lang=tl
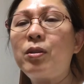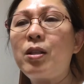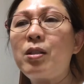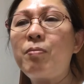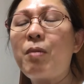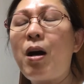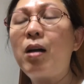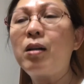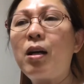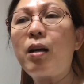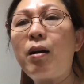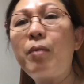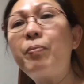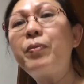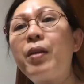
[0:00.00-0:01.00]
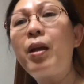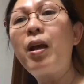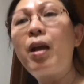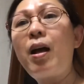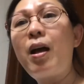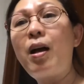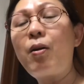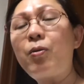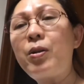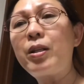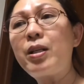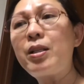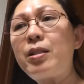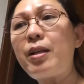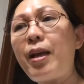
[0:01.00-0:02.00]
kasi maaga ako
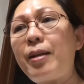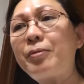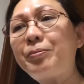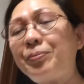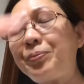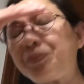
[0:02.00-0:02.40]
nagising.